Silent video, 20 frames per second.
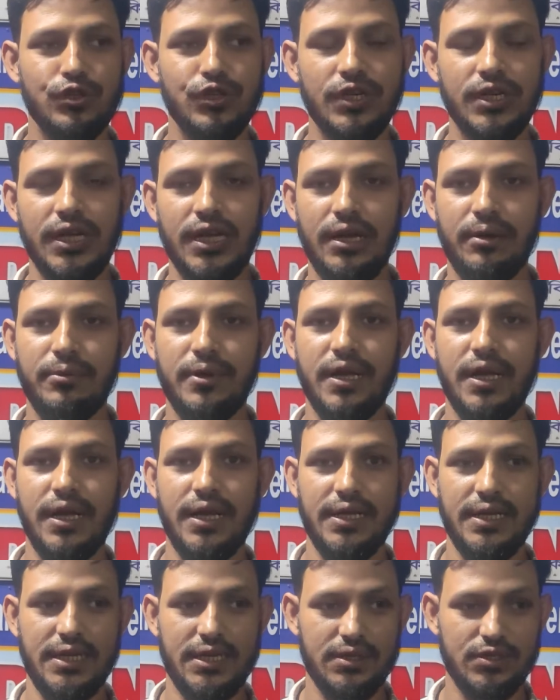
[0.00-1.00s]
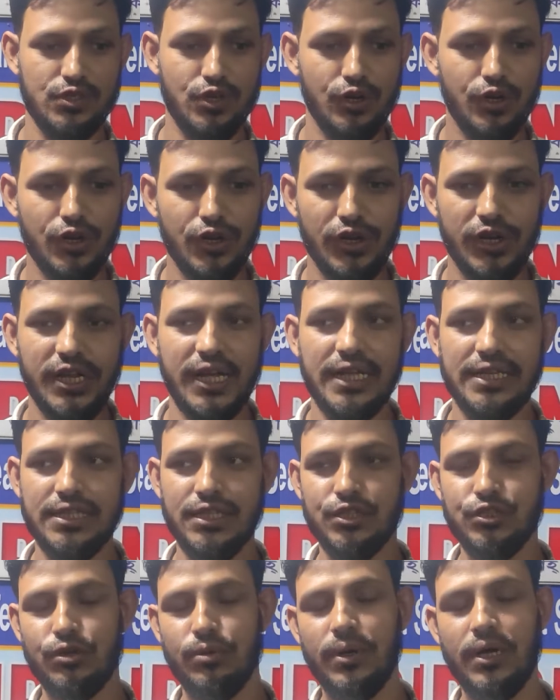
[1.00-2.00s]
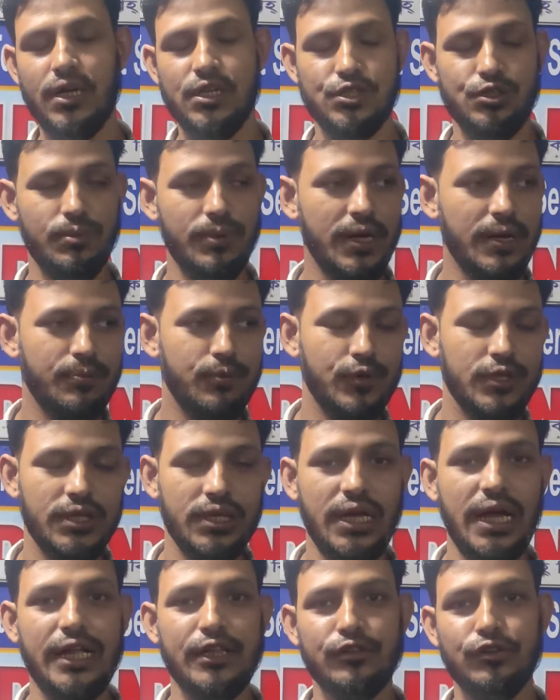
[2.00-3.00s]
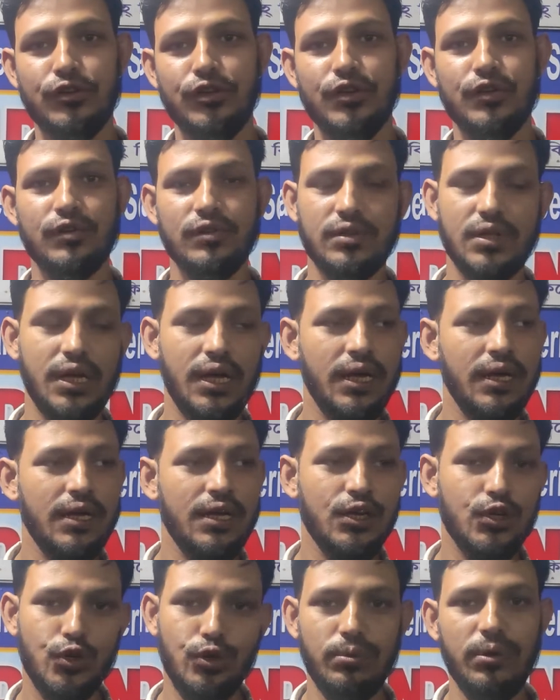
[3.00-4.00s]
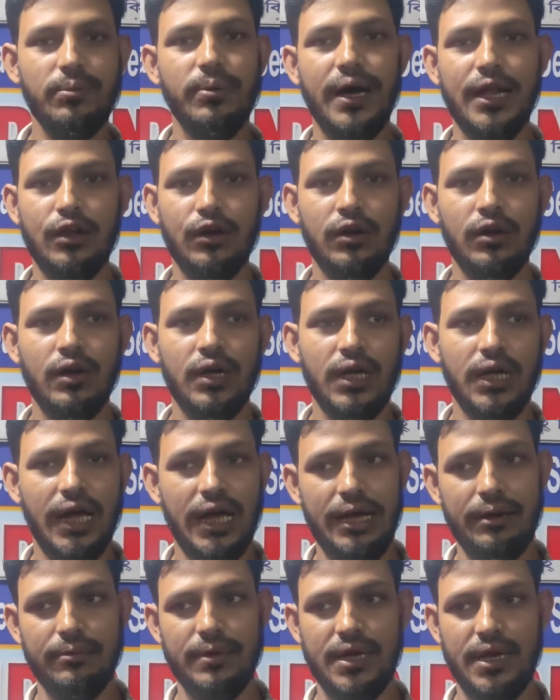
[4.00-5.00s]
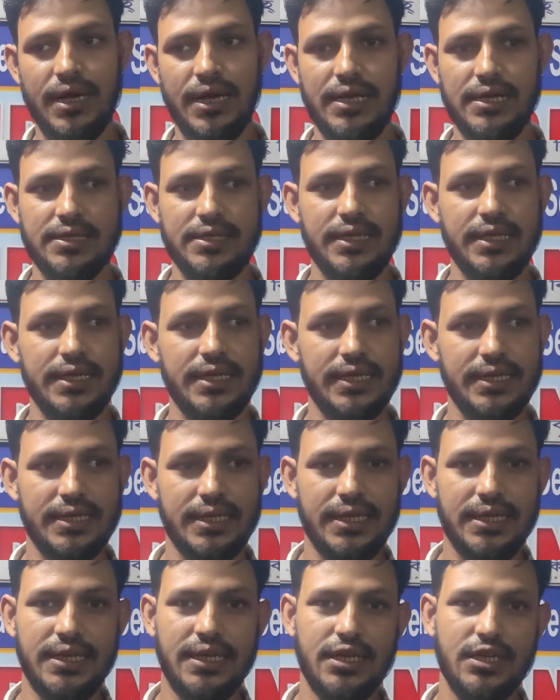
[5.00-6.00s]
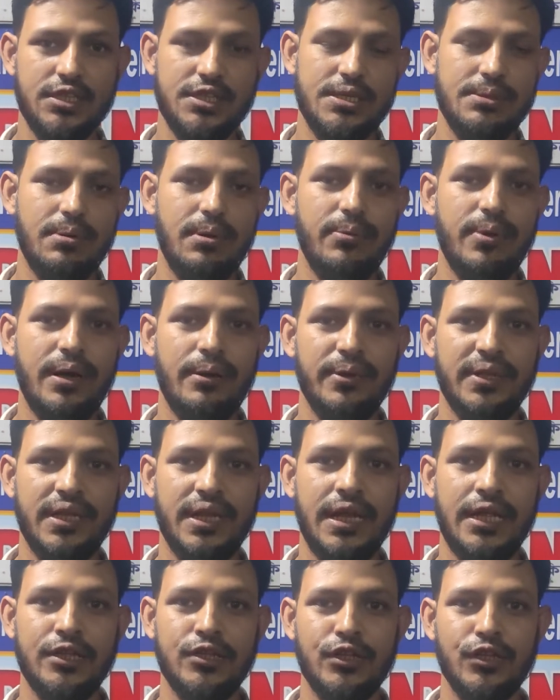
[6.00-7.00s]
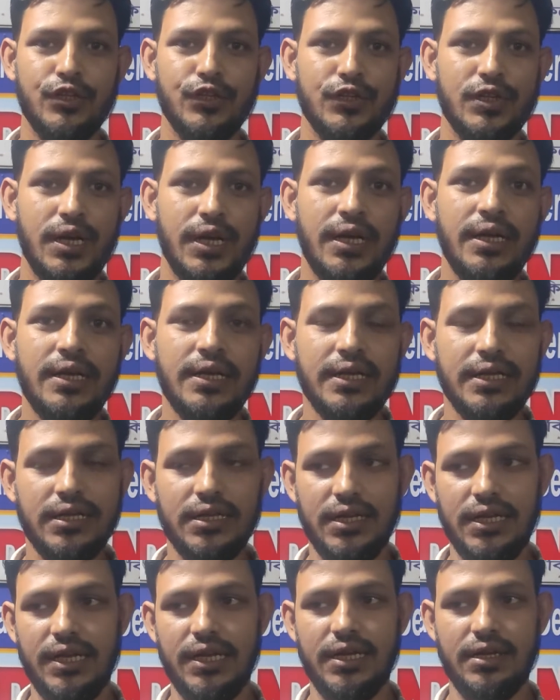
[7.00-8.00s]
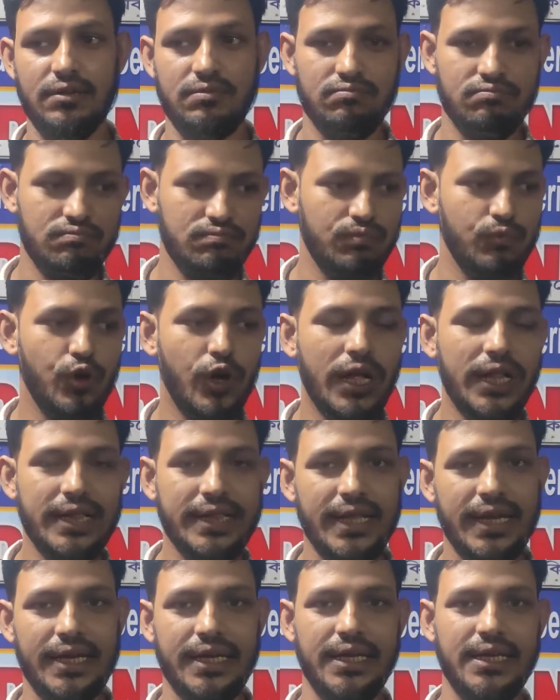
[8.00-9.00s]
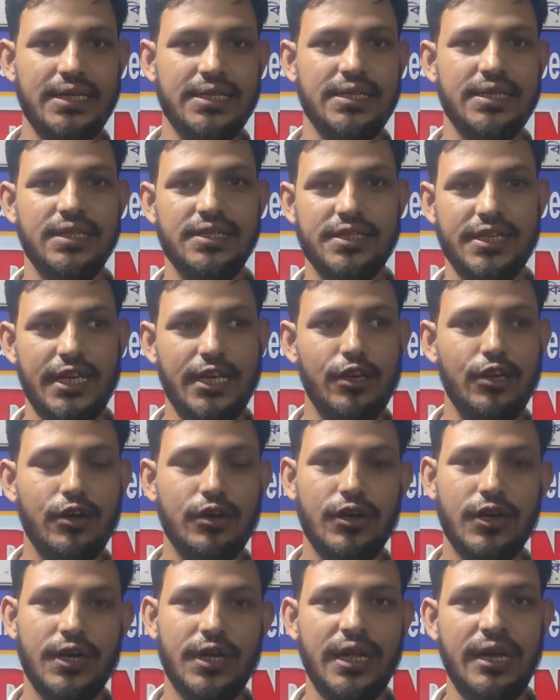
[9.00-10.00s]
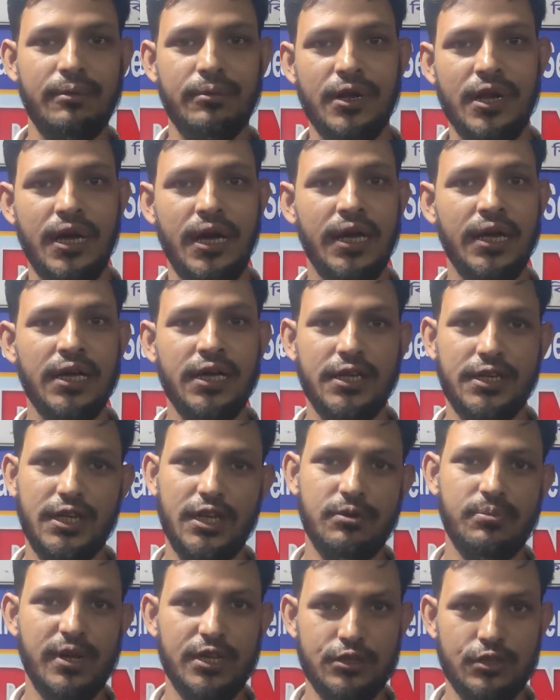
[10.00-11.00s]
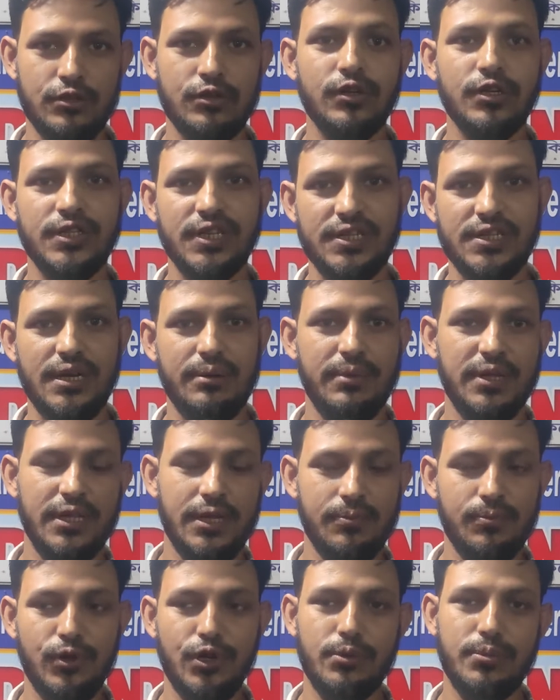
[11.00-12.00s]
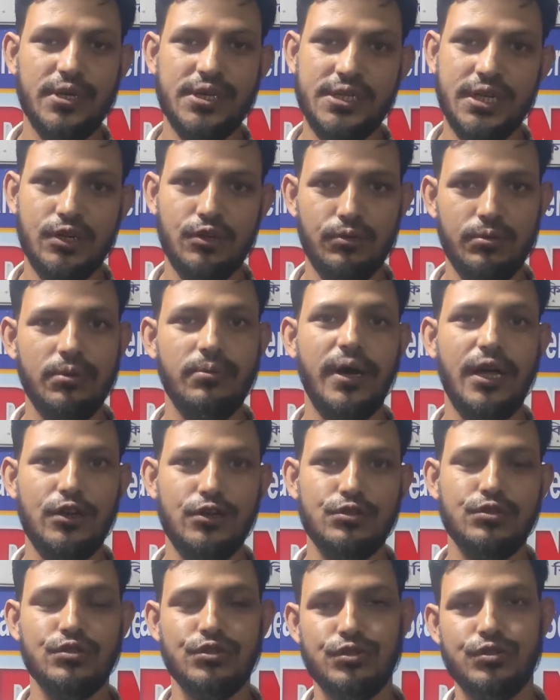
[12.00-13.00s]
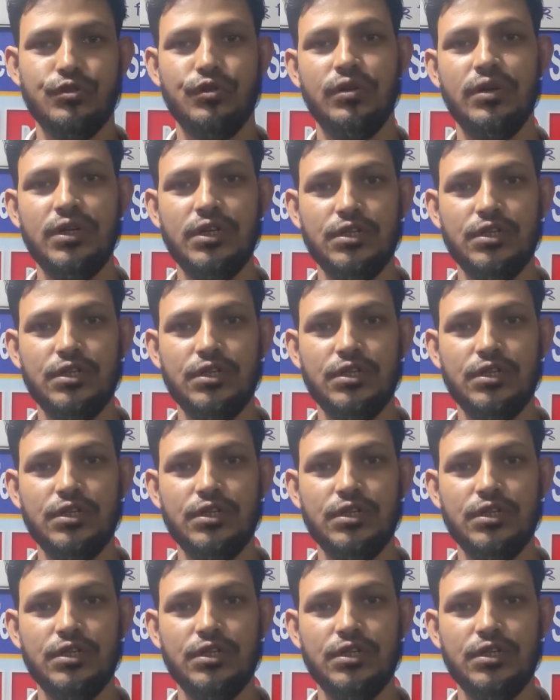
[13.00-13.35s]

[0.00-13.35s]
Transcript: থেকে আমরা এই সংগঠনে আছি সবার সবার প্রতি আন্তরিকতা খুবই ভালো আমরা সেই ক্ষেত্রে যেভাবে আমাদের আন্তরিকতা বহাল থাকে সেই লক্ষ্য নিয়ে আমরা নির্বাচন করতেছি আমাদের পরিবেশটা খুবই ভালো সুষ্ঠু